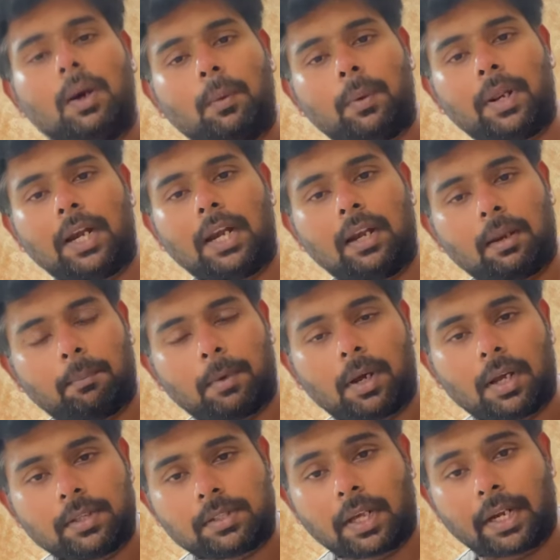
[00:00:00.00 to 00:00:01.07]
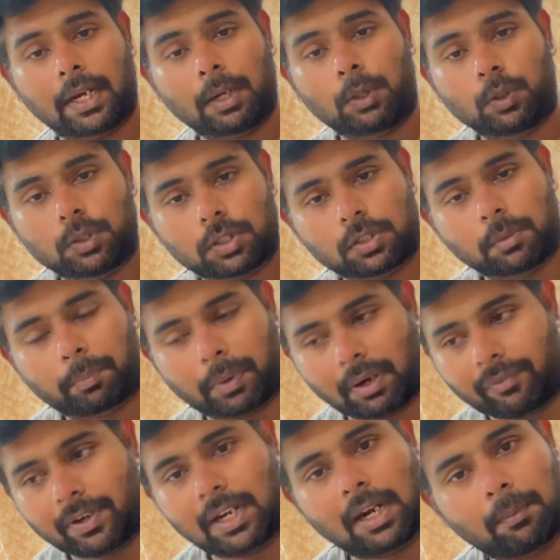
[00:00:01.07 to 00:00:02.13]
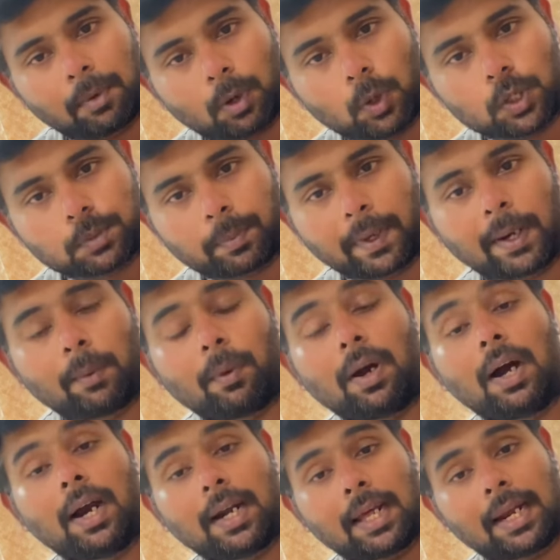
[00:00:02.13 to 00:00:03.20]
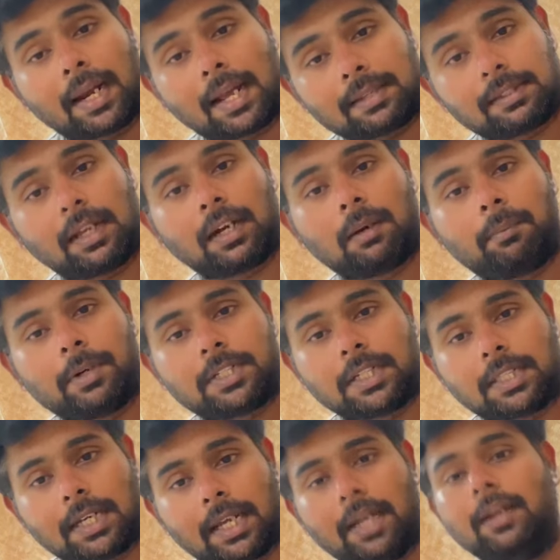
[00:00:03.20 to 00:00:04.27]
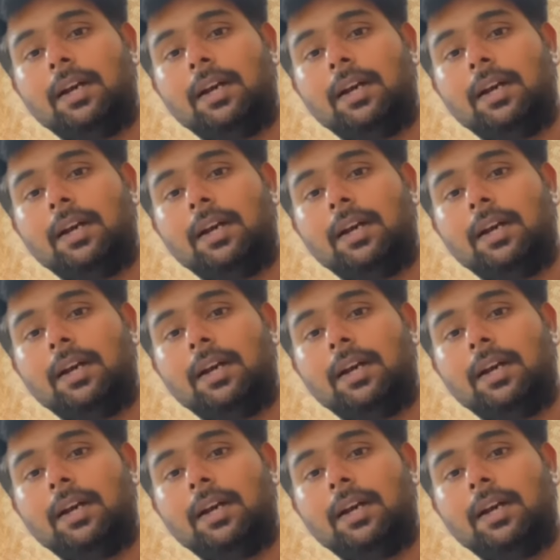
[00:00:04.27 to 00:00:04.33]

உடனே நம்ம சாரி டூ தௌசண்ட் ப்ராஃபிட்டில் நம்ம க்ளோஸ் பண்ணிவிடுவோம் ஆனால் லாஸாக இருக்கும் பட்சத்தில்